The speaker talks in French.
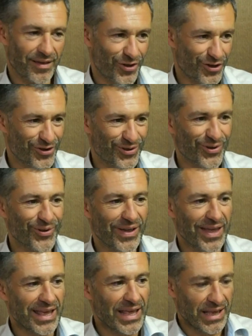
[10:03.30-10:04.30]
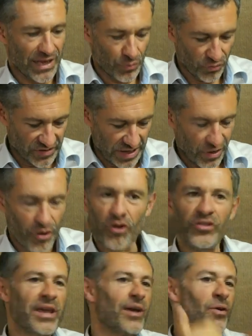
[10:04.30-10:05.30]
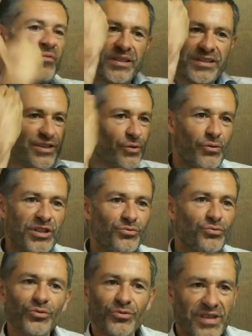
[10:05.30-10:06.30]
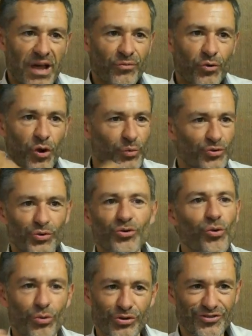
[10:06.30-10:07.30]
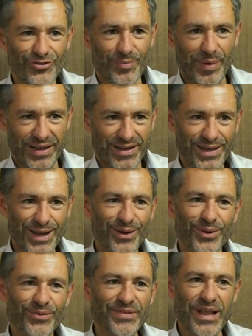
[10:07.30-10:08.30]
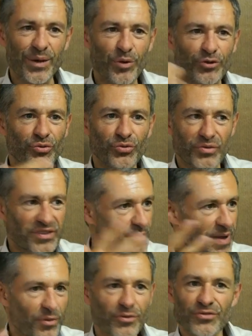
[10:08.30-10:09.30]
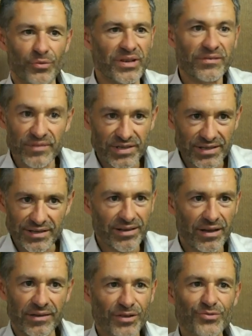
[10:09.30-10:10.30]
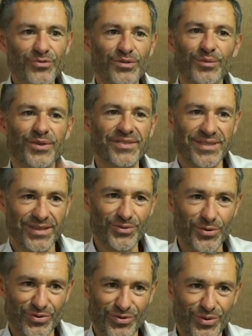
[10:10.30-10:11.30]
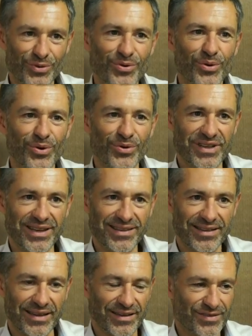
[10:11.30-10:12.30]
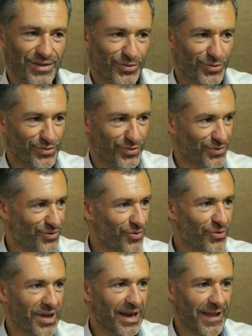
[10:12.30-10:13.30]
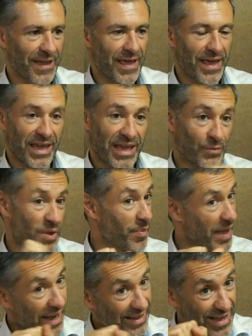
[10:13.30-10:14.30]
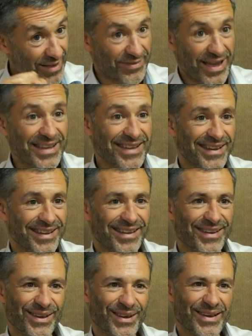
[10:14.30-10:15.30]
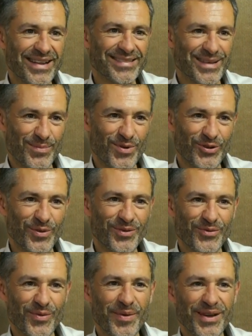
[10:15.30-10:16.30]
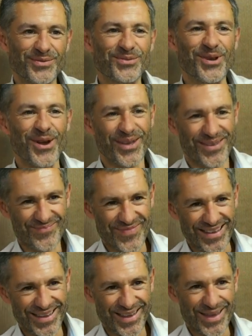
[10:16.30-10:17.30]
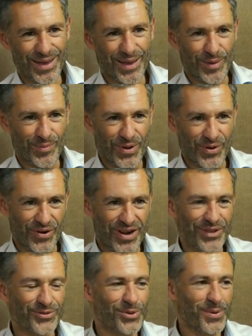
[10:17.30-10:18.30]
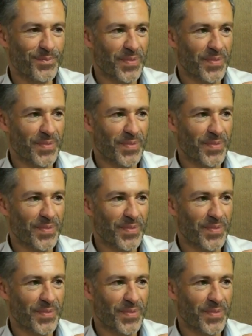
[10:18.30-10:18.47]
Euh, donc c'est un grand nerf en fait qui relie tous nos cerveaux comme une autoroute par lesquelles euh, finalement toutes nos expériences on les vit à travers justement ces structures neurologiques, hein, ces structures neuronales. Et on n'a pas un nerf vague, euh, et là c'est important parce qu'on va parler du cœur, hein, mais on en a deux.